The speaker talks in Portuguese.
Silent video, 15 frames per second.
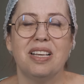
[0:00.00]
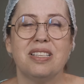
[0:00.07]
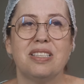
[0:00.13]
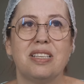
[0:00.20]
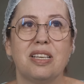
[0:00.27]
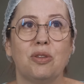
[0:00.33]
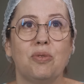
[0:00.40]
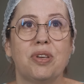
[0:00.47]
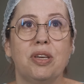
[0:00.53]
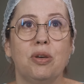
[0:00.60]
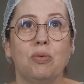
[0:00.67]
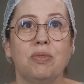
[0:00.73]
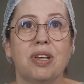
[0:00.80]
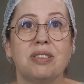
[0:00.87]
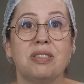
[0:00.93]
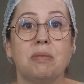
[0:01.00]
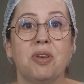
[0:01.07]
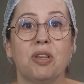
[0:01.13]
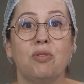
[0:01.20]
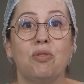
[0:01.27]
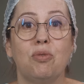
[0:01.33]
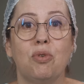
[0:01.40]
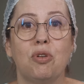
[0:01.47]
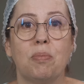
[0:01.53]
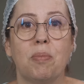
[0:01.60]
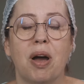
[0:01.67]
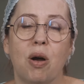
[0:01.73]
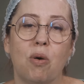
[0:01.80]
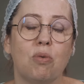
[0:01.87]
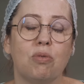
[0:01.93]
sendo que o nascimento
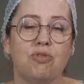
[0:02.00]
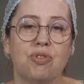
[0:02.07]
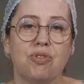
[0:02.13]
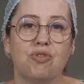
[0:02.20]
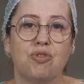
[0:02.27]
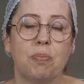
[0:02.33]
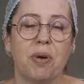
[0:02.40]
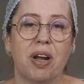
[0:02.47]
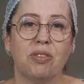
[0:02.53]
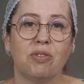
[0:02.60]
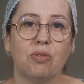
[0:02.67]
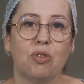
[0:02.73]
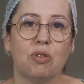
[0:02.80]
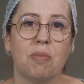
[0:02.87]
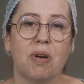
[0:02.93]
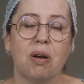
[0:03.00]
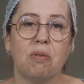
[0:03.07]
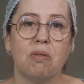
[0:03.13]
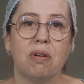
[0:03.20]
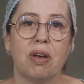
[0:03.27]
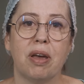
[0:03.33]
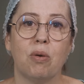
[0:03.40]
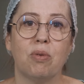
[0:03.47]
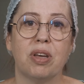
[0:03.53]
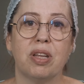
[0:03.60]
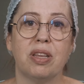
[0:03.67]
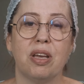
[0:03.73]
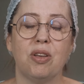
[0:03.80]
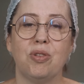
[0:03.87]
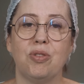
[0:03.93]
normal, de, de parto normal, é o que
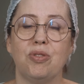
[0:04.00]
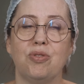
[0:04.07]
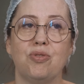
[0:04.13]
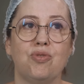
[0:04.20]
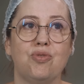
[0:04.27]
tem